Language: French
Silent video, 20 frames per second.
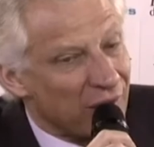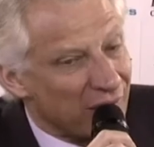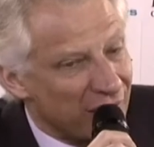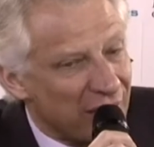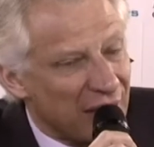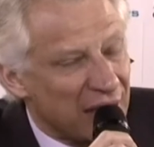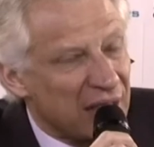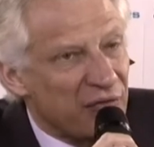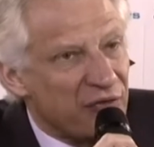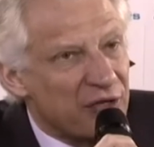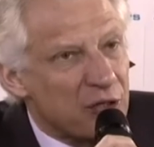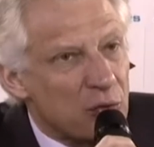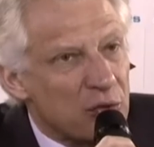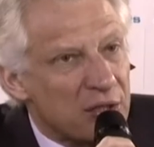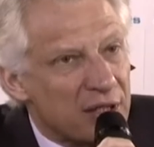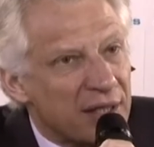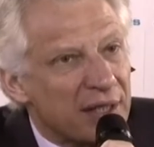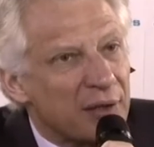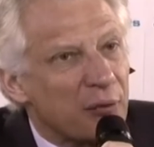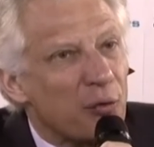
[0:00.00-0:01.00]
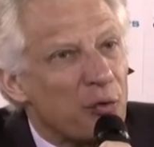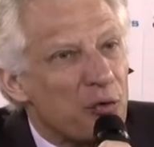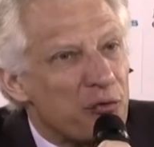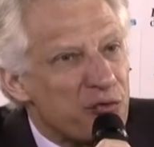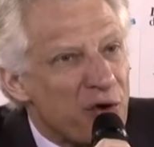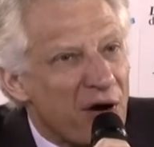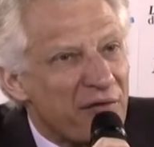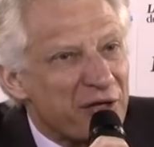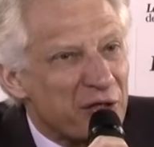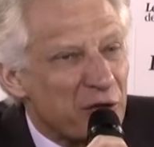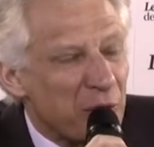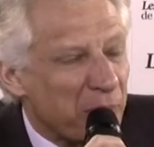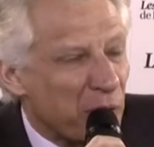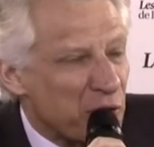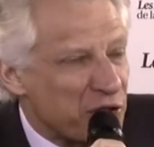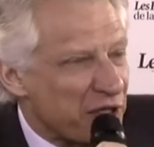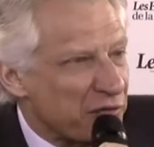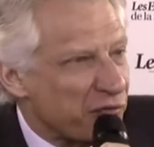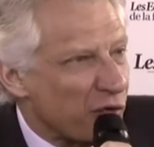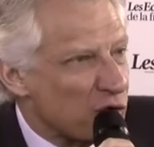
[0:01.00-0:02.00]
Alors la difficulté, on le voit avec le
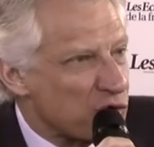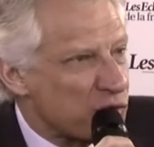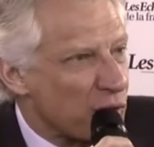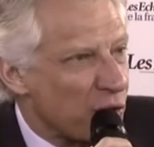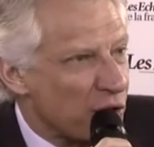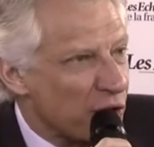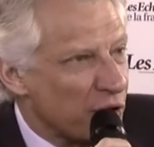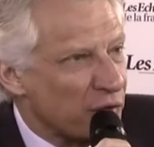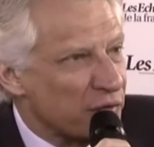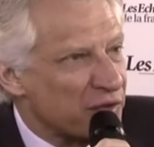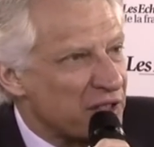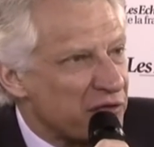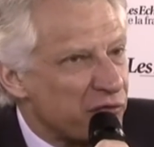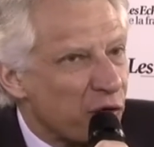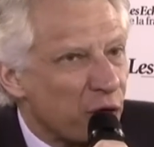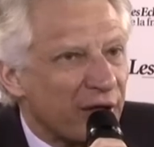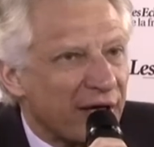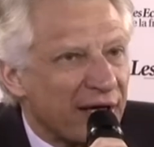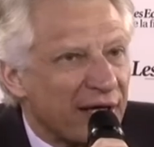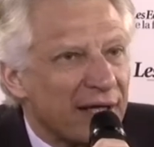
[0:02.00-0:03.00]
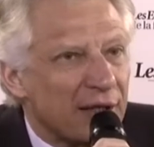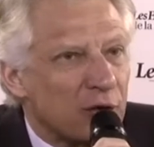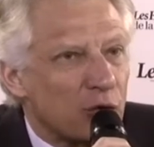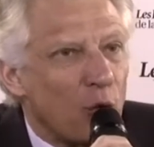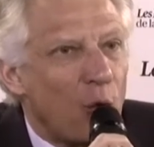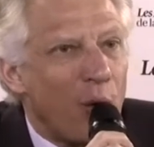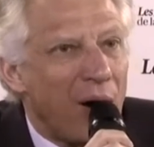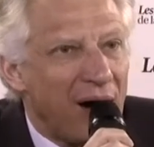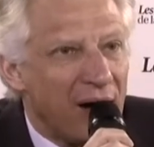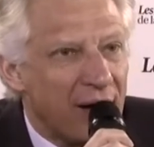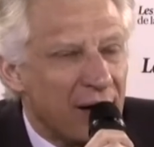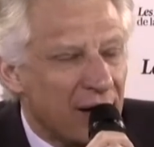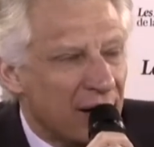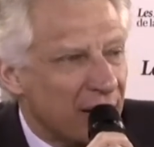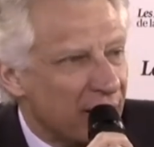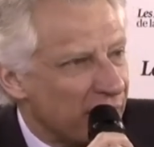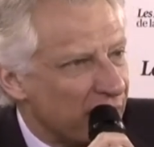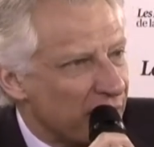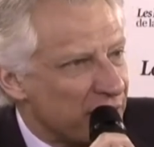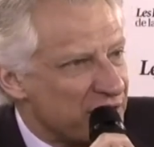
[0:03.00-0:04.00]
projet de François Hollande qui veut créer trois
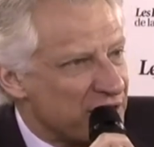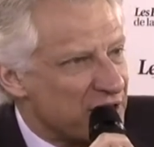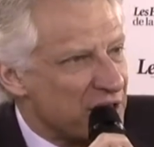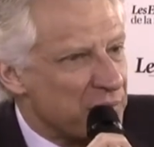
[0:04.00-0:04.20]
euh,